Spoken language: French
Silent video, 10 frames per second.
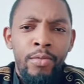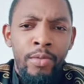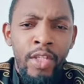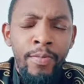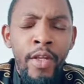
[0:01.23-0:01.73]

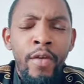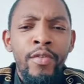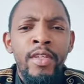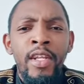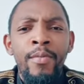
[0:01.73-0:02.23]
J'espère que
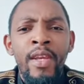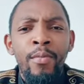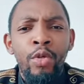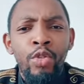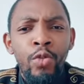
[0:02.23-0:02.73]
vous allez bien.
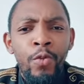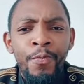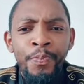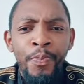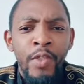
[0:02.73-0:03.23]
Bonjour.
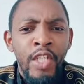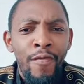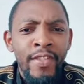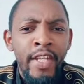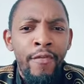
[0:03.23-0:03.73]
Je
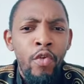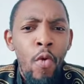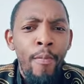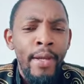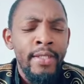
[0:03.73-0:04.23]
fait cette vidéo
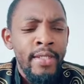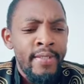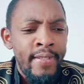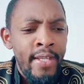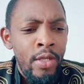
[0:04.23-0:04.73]
pour
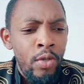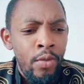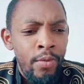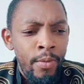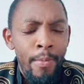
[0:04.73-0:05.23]
m'adresser
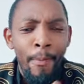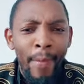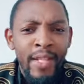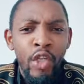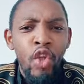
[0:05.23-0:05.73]

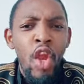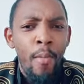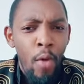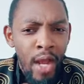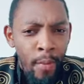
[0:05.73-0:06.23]

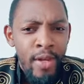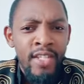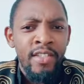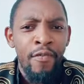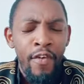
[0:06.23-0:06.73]
particulièrement aux
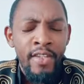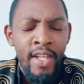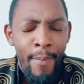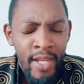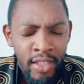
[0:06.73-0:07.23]
Gabonaises de France.
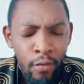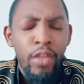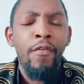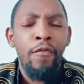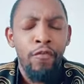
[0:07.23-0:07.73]
c'est vous
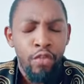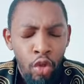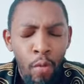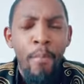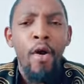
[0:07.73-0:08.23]
qui foutez
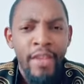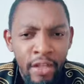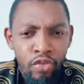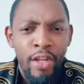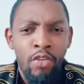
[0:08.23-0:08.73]
le
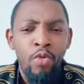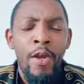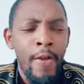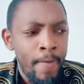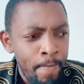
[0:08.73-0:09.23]
bordel sur la
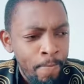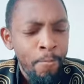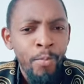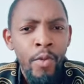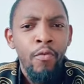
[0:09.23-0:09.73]
toile.
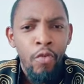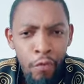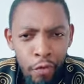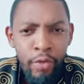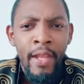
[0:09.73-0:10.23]
Vous
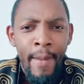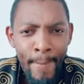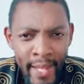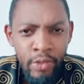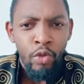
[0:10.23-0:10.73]
foutez la
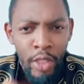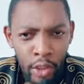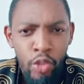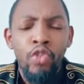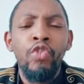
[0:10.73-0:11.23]
merde sur les
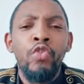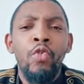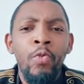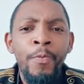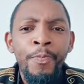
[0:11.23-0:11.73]
réseaux sociaux.